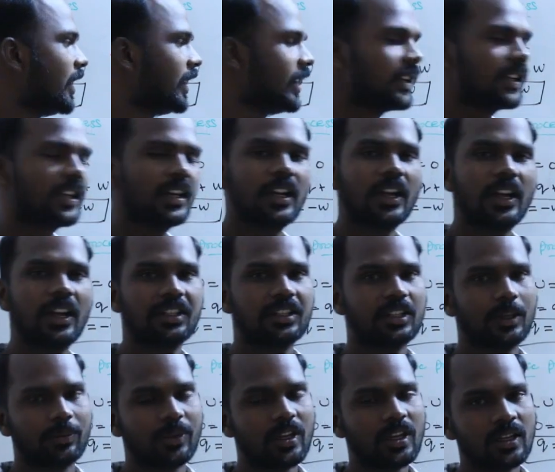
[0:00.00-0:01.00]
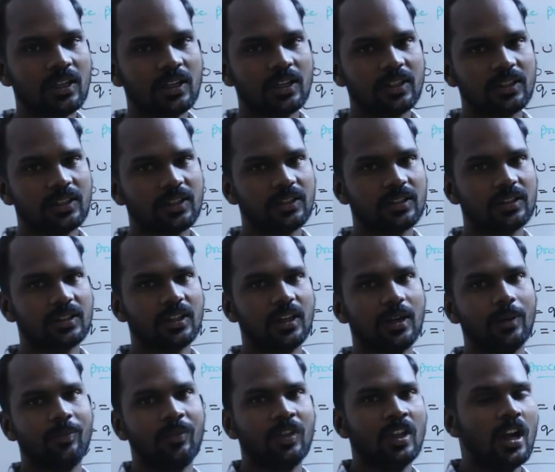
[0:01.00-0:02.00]
இன்டர்னல் எனர்ஜி ஆஃப் த
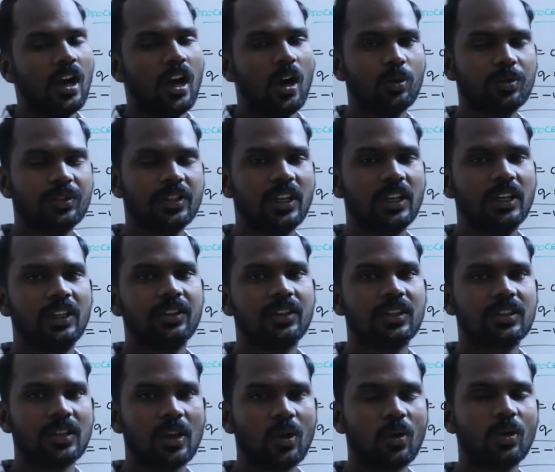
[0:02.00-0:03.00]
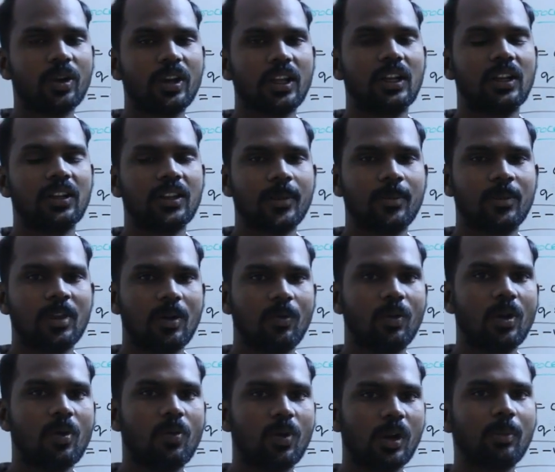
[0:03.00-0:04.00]
சிஸ்டம் அவுட் சைட்லேருந்து சரௌண்டிங்லேருந்து நம்ம
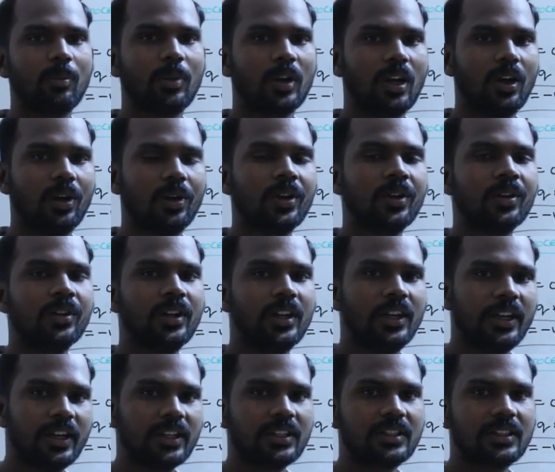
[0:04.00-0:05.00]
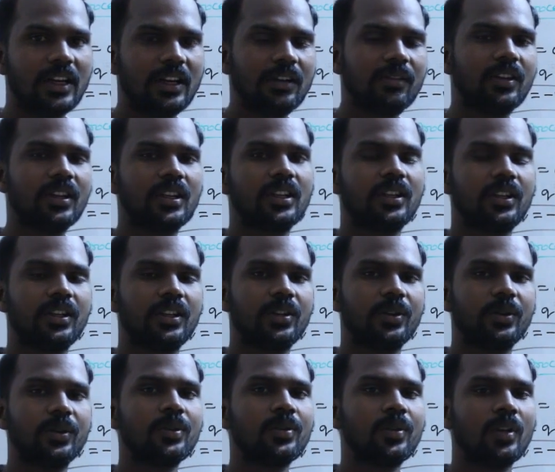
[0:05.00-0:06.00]
எவ்வளோ ஒர்க் பண்ணாலையும் இட் இஸ் கன்வெர்டட் இன்
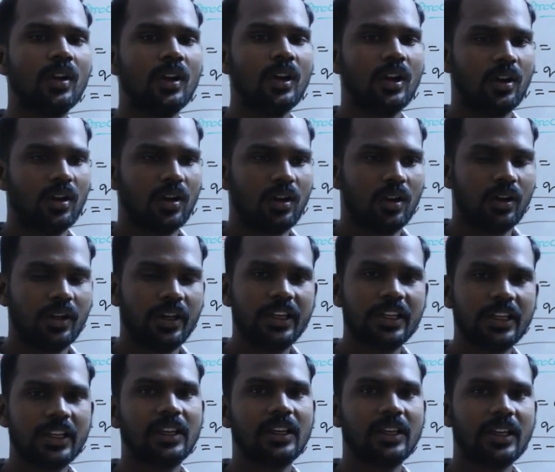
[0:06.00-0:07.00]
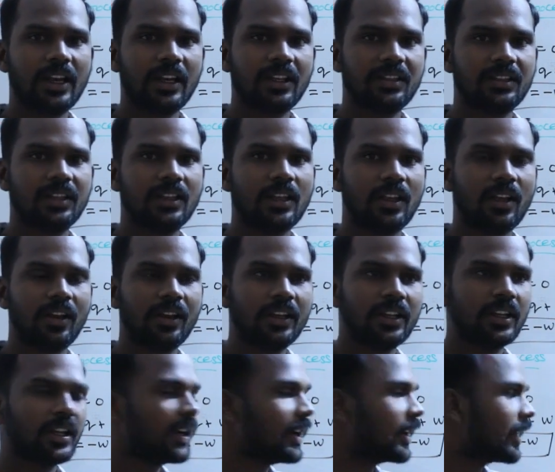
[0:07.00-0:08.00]
டு internal energy அதான்
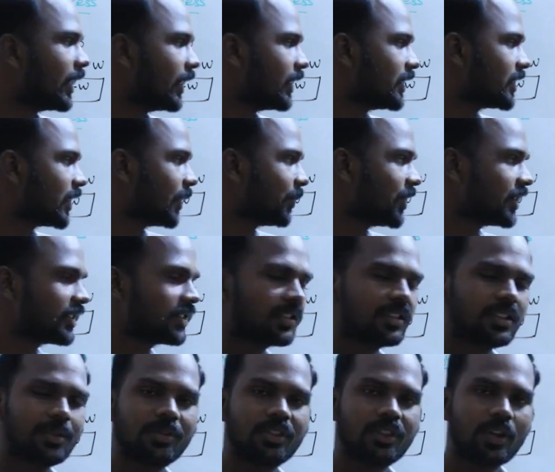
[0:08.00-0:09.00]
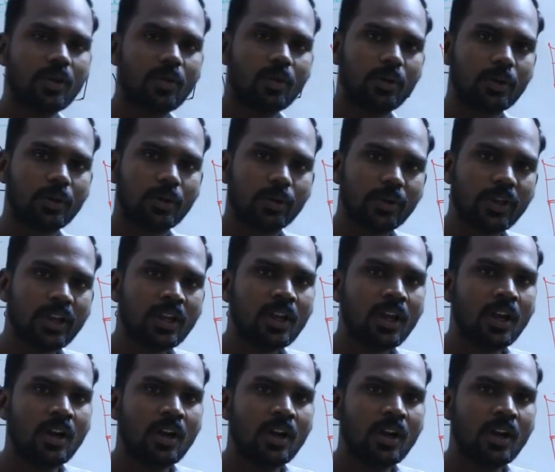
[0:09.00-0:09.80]
internal energy of the system is equal to the